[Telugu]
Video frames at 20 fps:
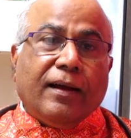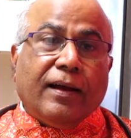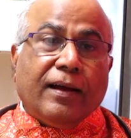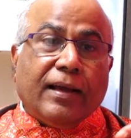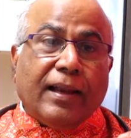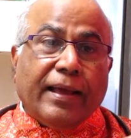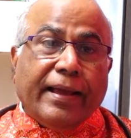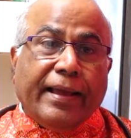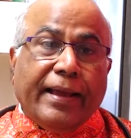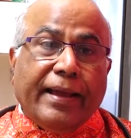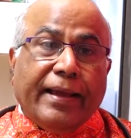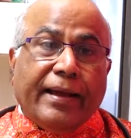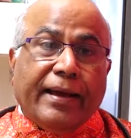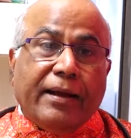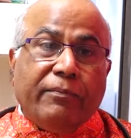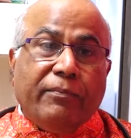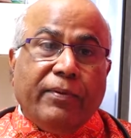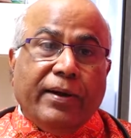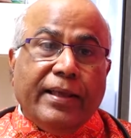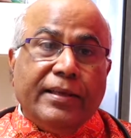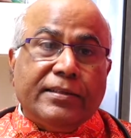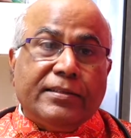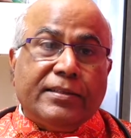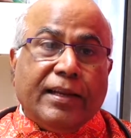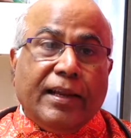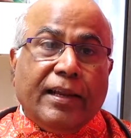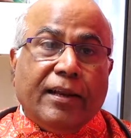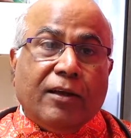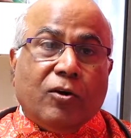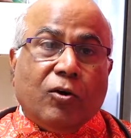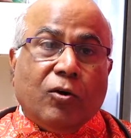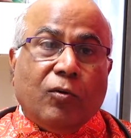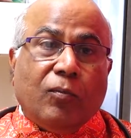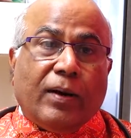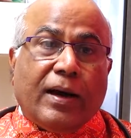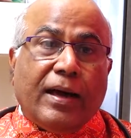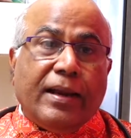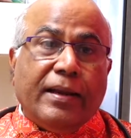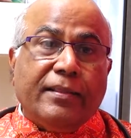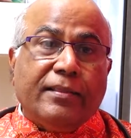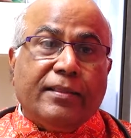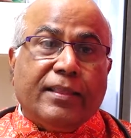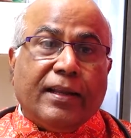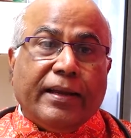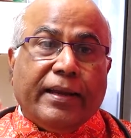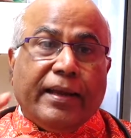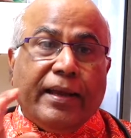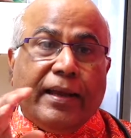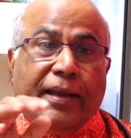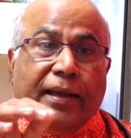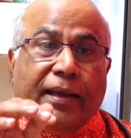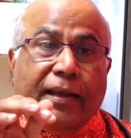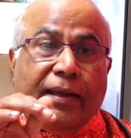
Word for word: అట్లాగే గర్భిణీ స్త్రీలకు బాలింతలకి